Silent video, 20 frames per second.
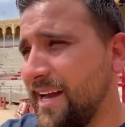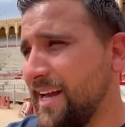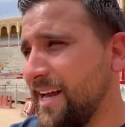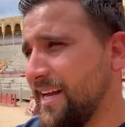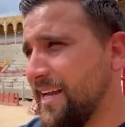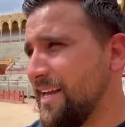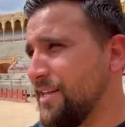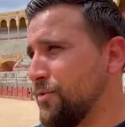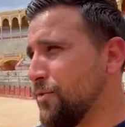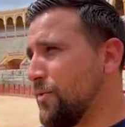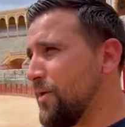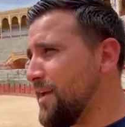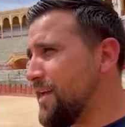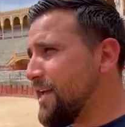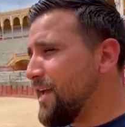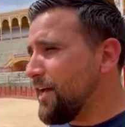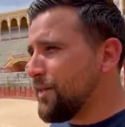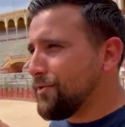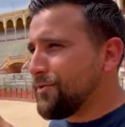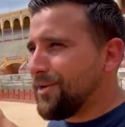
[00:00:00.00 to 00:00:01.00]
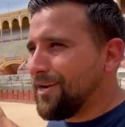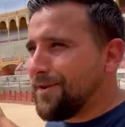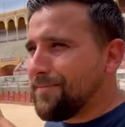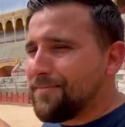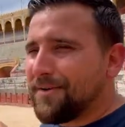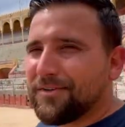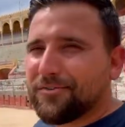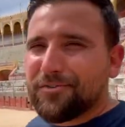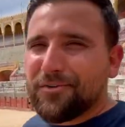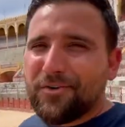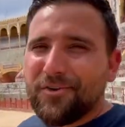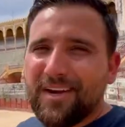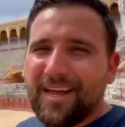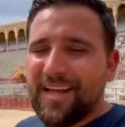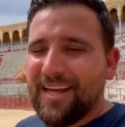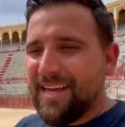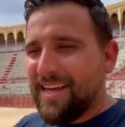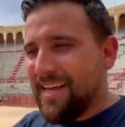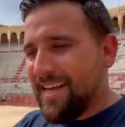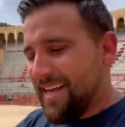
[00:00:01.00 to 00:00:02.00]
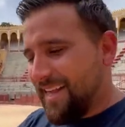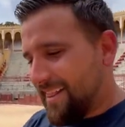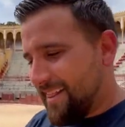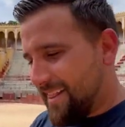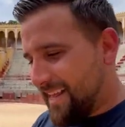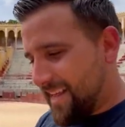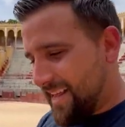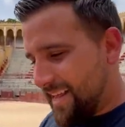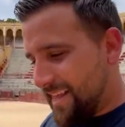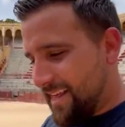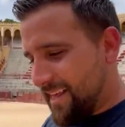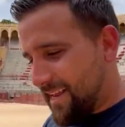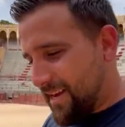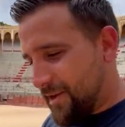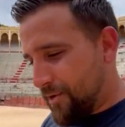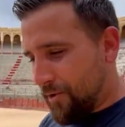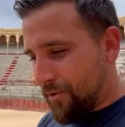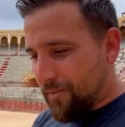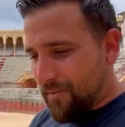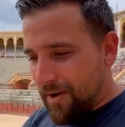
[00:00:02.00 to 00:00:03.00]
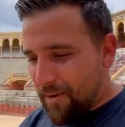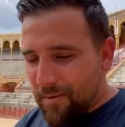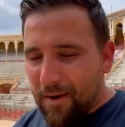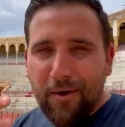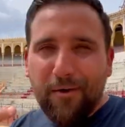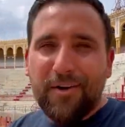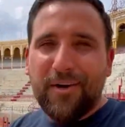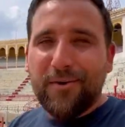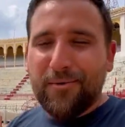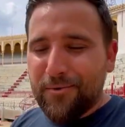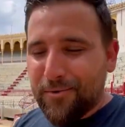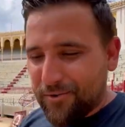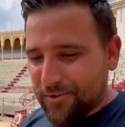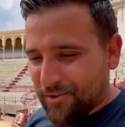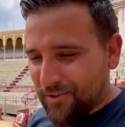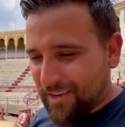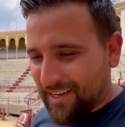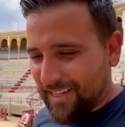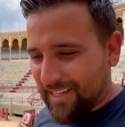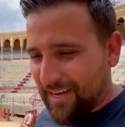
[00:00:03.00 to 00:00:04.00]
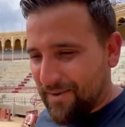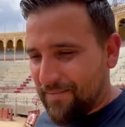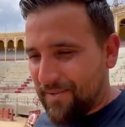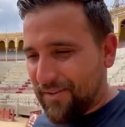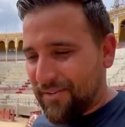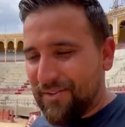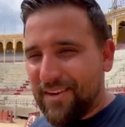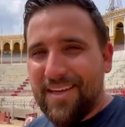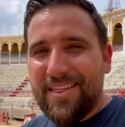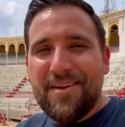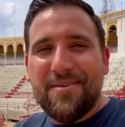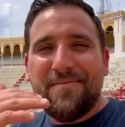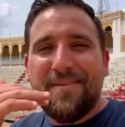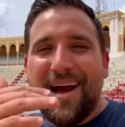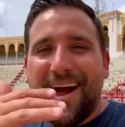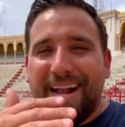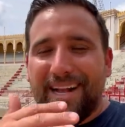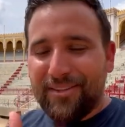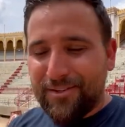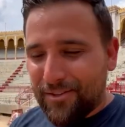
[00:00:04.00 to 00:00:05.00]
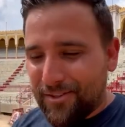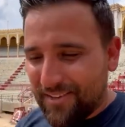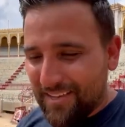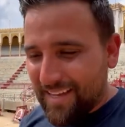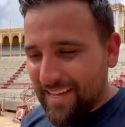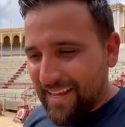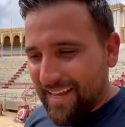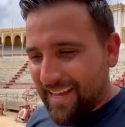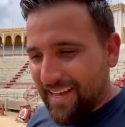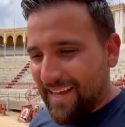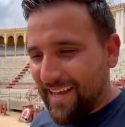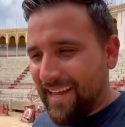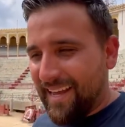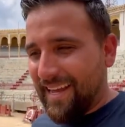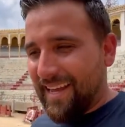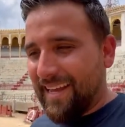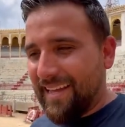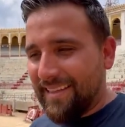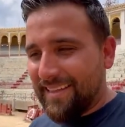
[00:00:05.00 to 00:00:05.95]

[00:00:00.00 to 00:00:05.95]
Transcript: Aquí tú veías a todas las personas desde los más bajos recursos hasta las personas de más alto eh,